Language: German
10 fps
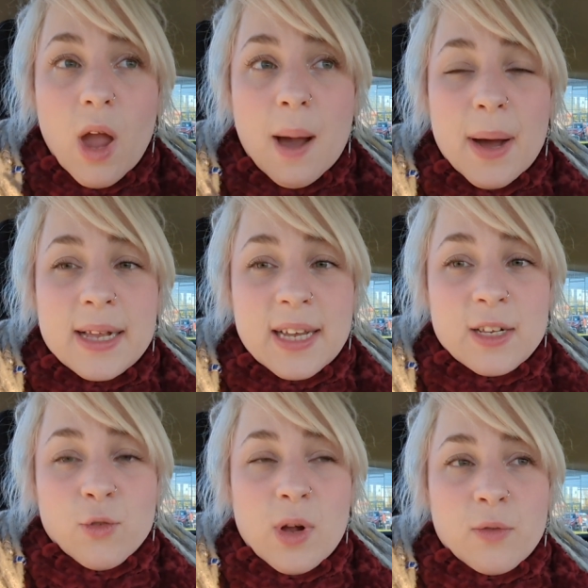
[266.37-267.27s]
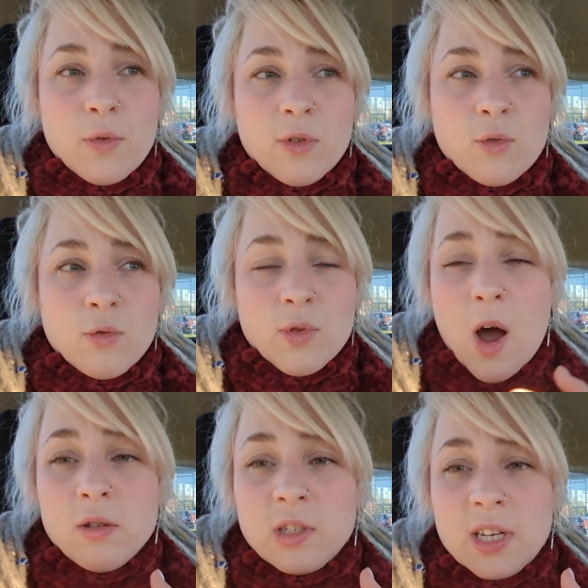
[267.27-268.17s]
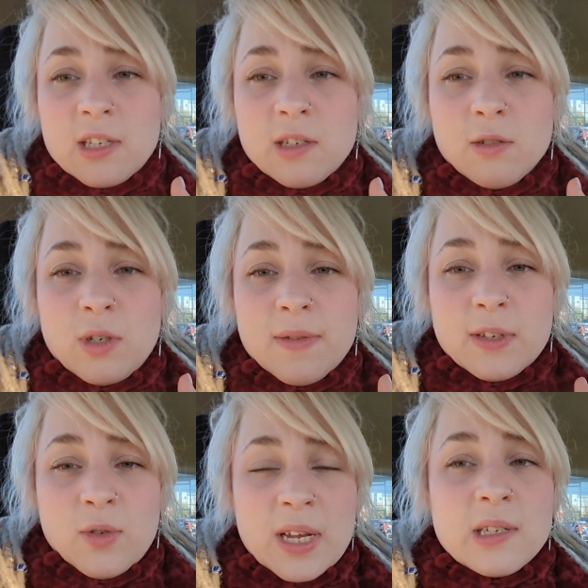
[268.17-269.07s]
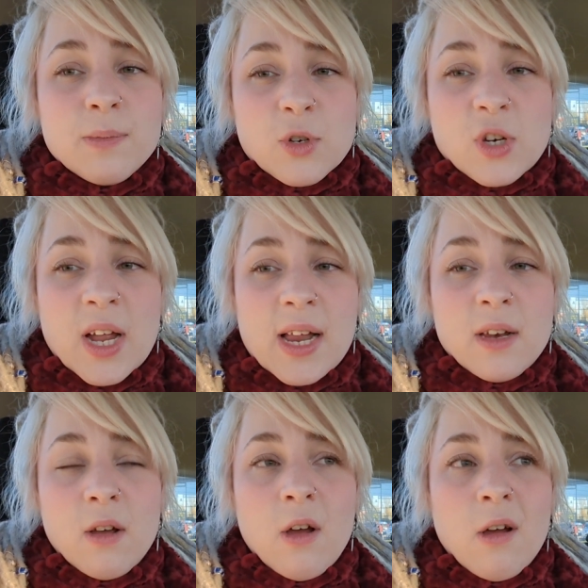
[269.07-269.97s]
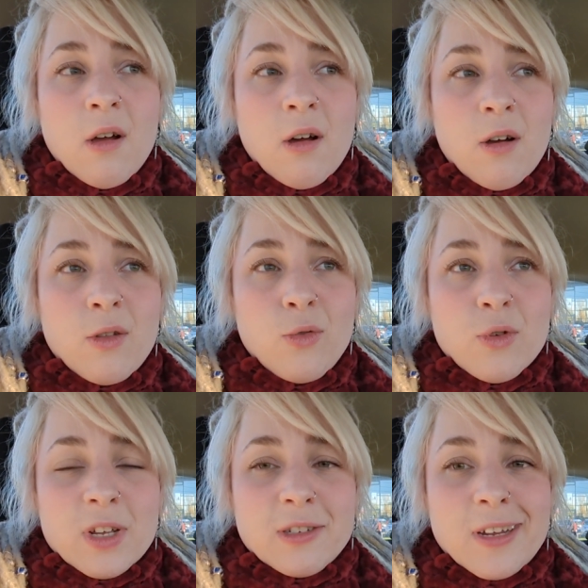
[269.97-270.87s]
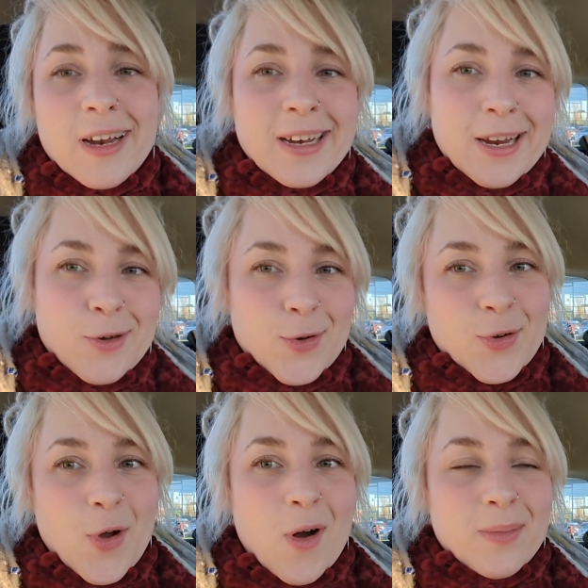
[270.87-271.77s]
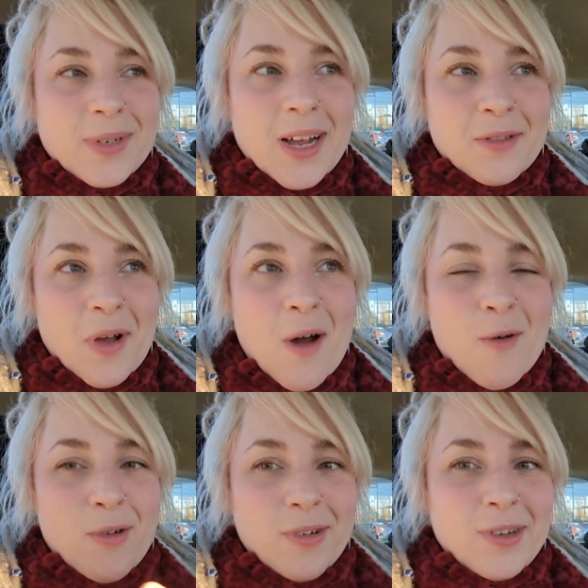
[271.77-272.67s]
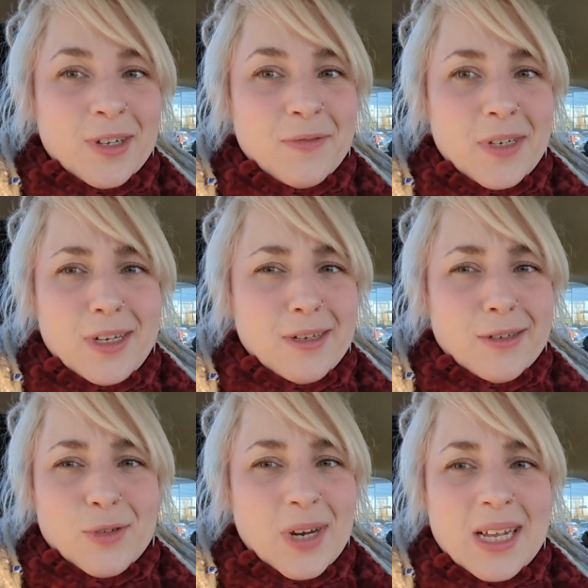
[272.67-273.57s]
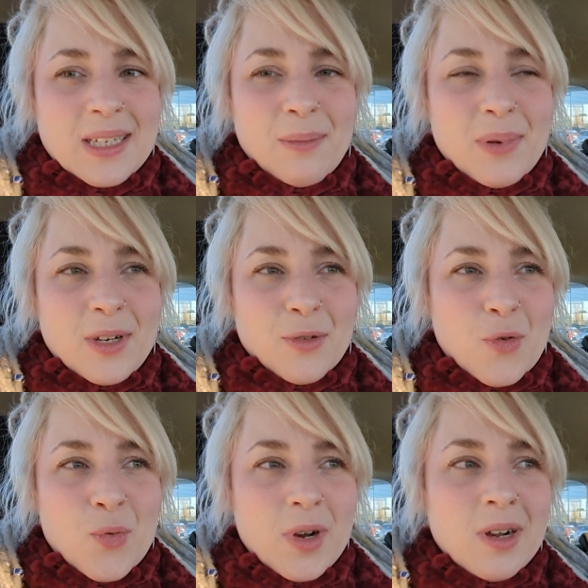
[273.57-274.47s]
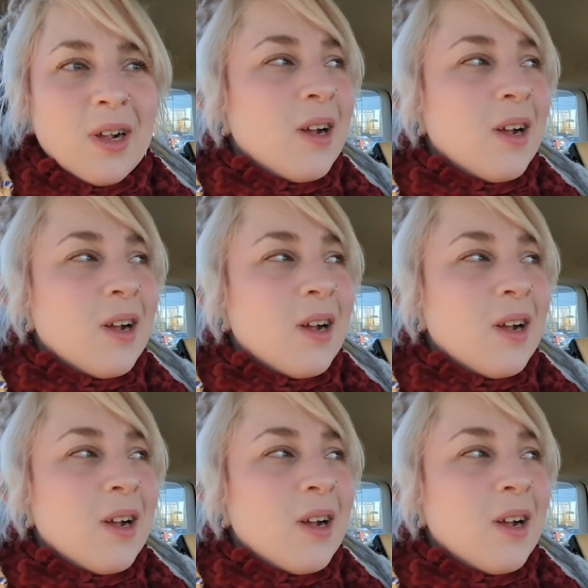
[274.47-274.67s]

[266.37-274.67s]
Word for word: aber es ist halt so, als würdest du zu Hause sitzen und dir was zu essen bestellen, nur dass es dann an deinen Tisch kommt. Also auch irgendwie total simpel und cool.